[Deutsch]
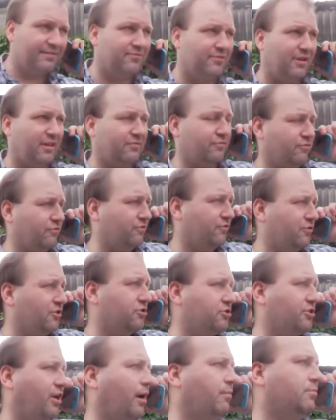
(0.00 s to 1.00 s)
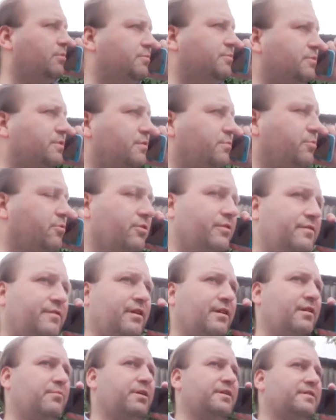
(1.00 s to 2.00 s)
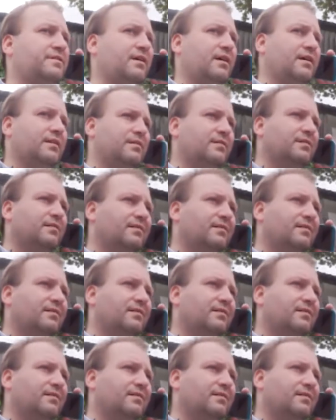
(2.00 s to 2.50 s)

Du hast für Sören Schnabel, Musikproduzent, immer Zeit.